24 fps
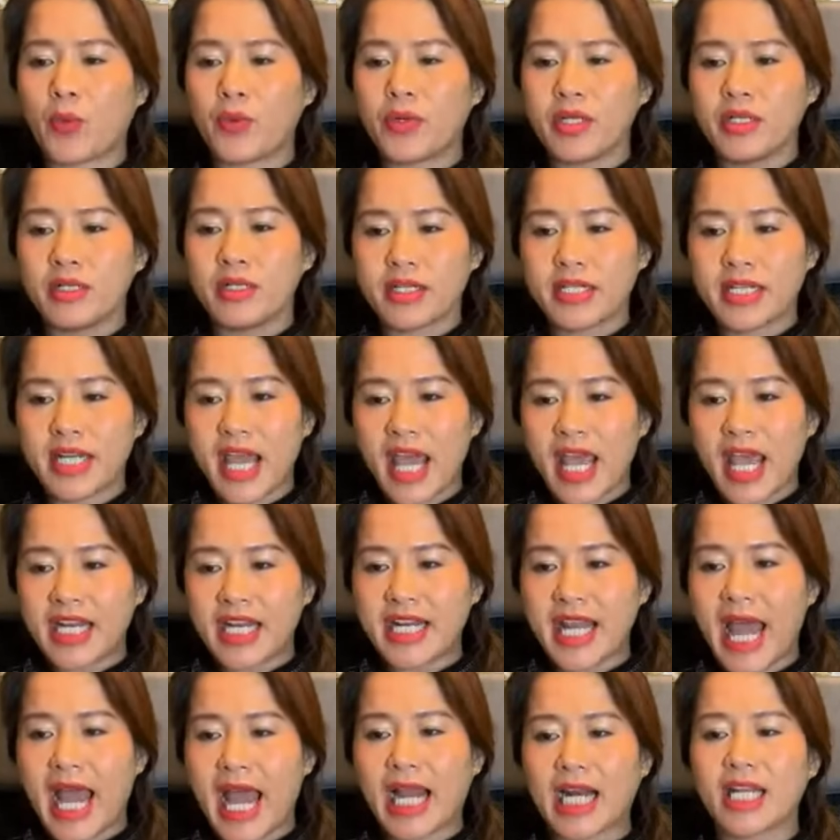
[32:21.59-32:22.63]
được đề
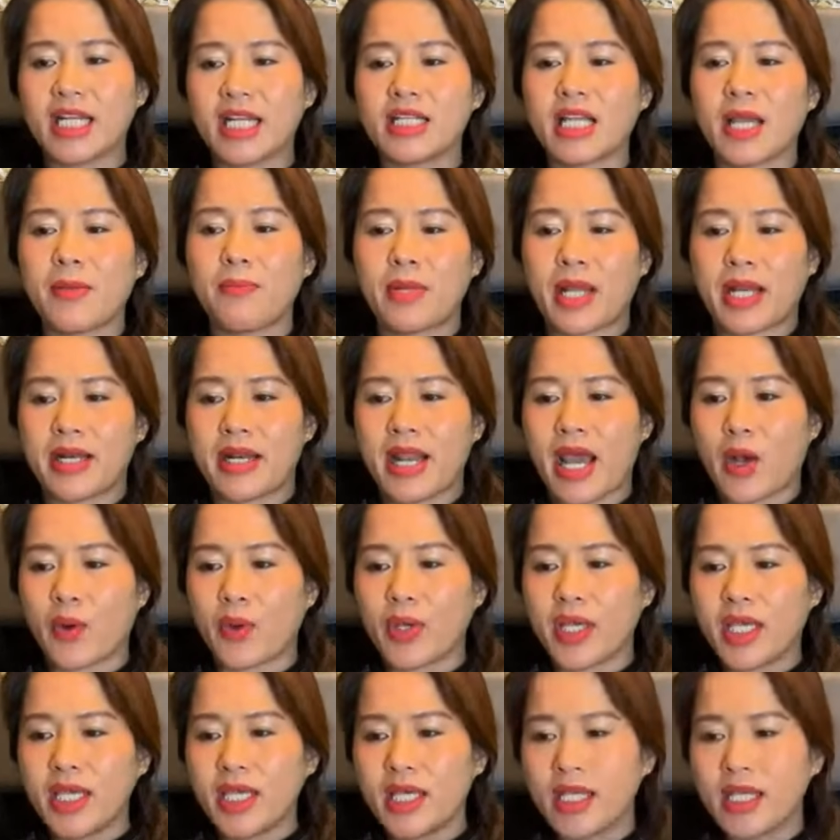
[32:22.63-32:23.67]
đạt lên cấp lãnh đạo
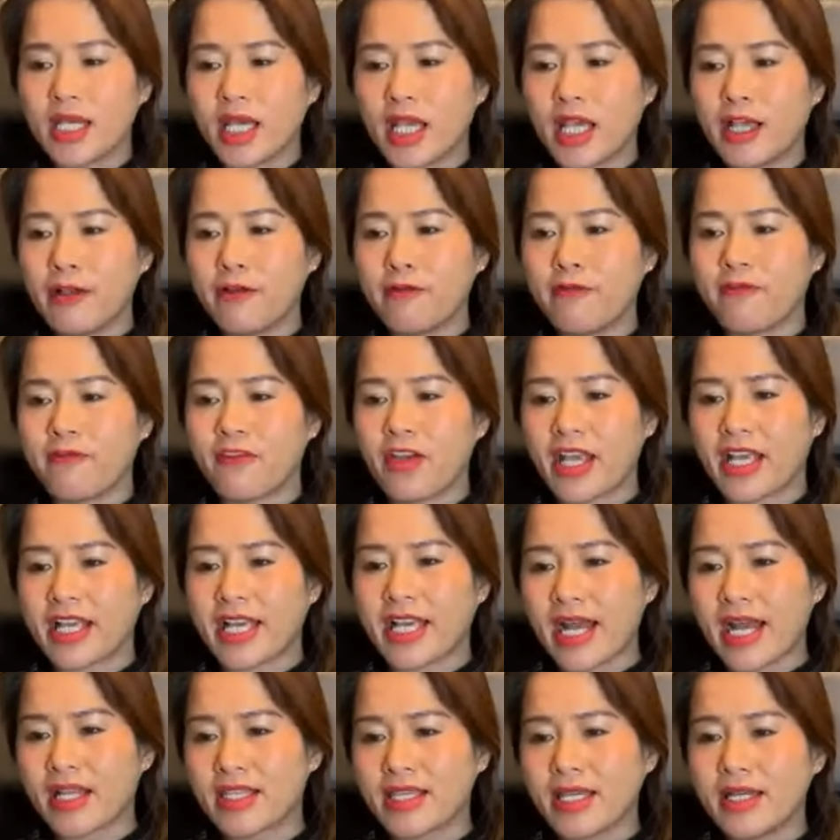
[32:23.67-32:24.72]
ý kiến về
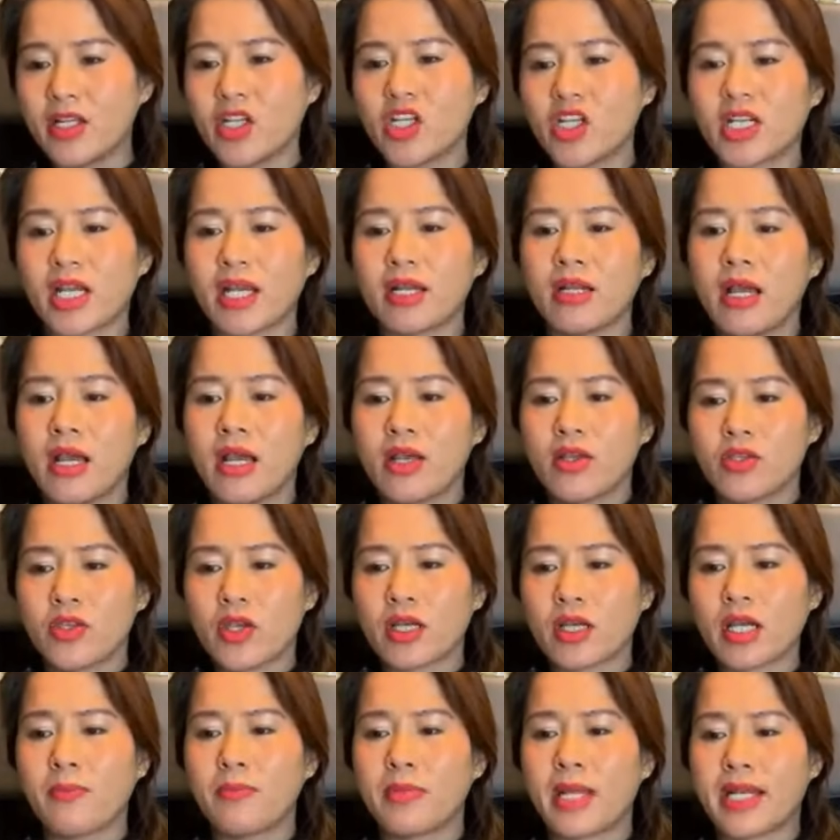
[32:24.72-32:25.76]
các chính sách cho
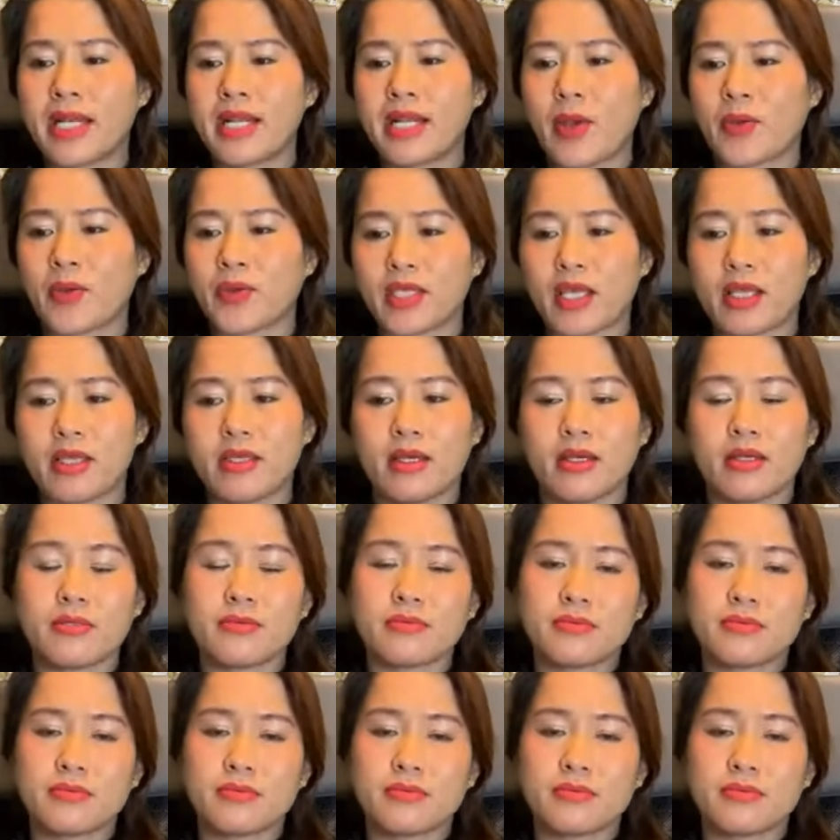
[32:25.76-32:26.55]
cấp lãnh đạo xây dựng